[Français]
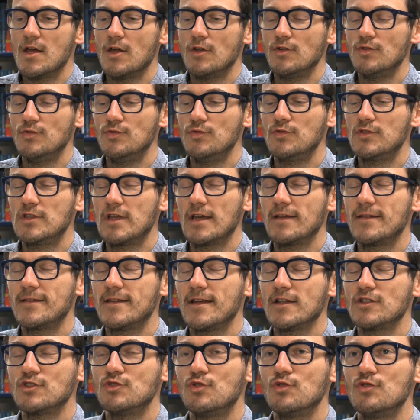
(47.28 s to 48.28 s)
du
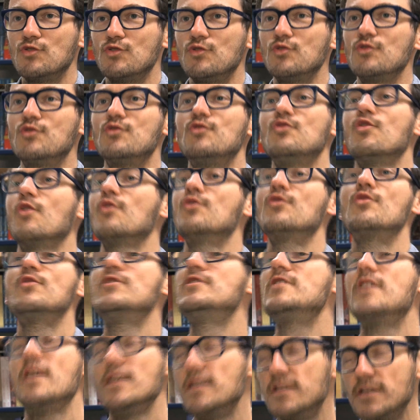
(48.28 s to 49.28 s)
cassage de sucre sur le dos
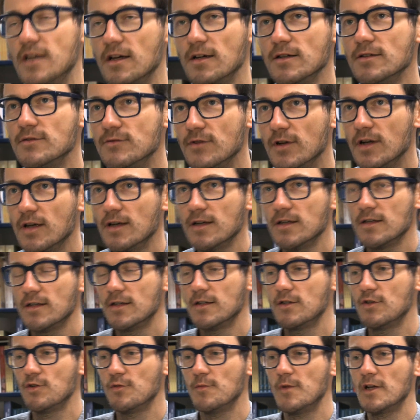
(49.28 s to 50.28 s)
de quelqu'un, voilà,
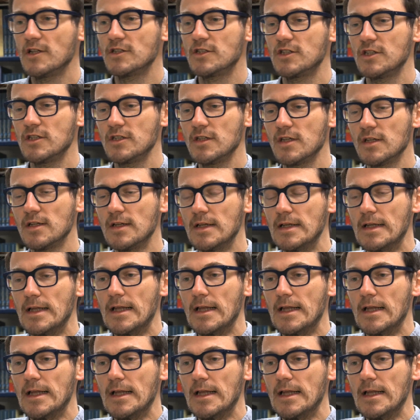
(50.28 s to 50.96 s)
hein, le bashing.